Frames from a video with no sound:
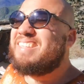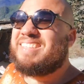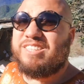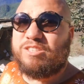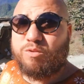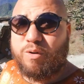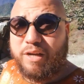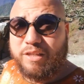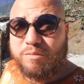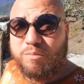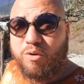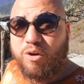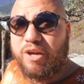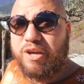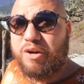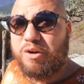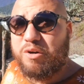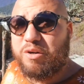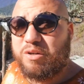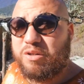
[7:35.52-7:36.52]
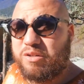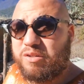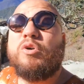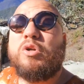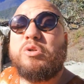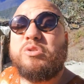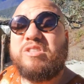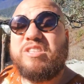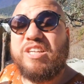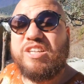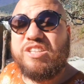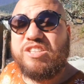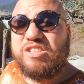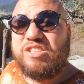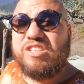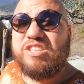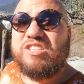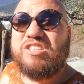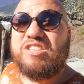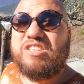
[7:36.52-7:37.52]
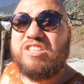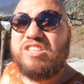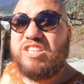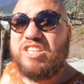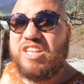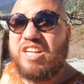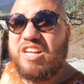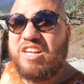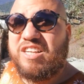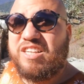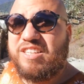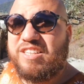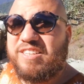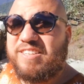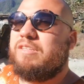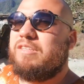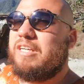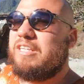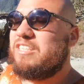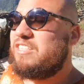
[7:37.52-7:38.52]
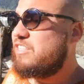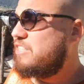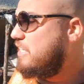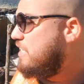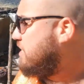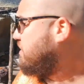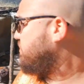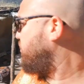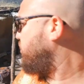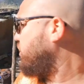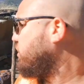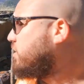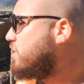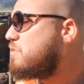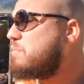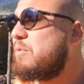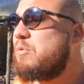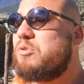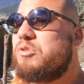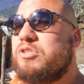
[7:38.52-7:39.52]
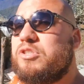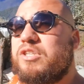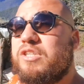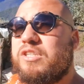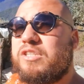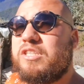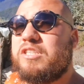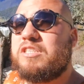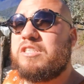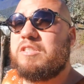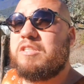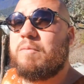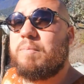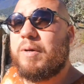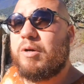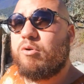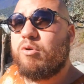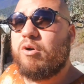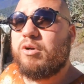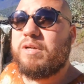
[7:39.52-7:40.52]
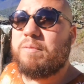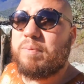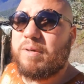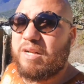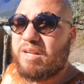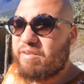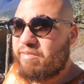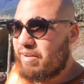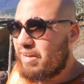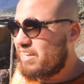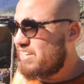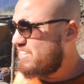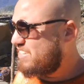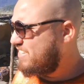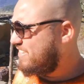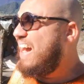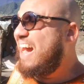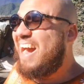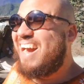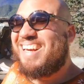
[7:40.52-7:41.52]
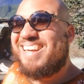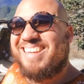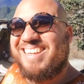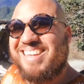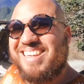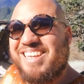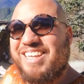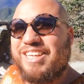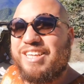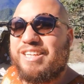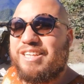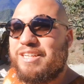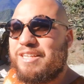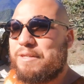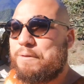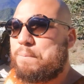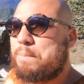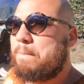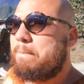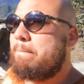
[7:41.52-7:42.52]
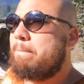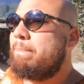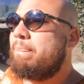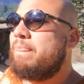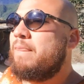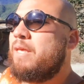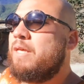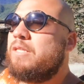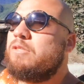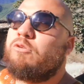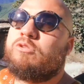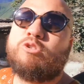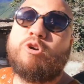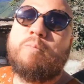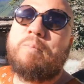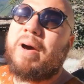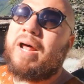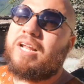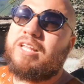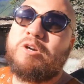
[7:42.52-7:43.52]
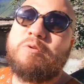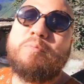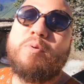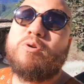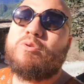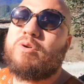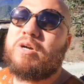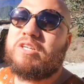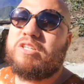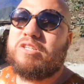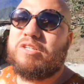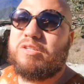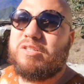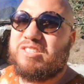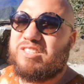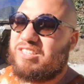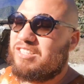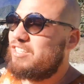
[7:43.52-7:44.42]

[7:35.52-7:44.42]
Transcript: A gente quase morreu. Foram seis dias de trilha e a gente nem levou nossas mochilas, a gente ainda pagou alguém para levar. Aqui não se compara nem um pouco com aquilo, assim.